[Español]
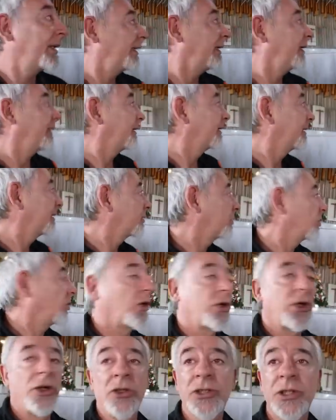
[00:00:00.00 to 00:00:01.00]

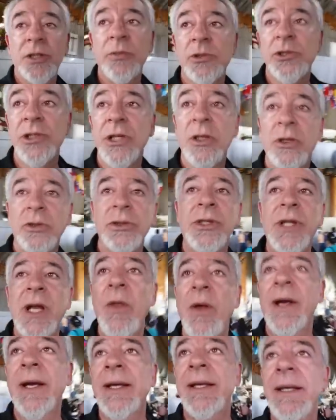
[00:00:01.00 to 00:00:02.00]
Y lo que nos hemos
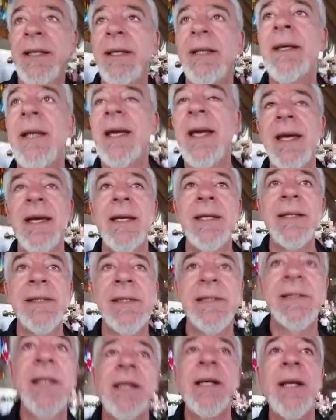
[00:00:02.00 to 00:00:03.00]
encontrado aquí
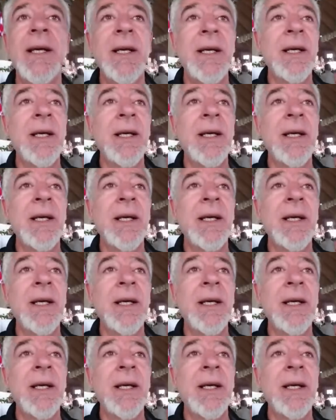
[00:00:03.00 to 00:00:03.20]
es,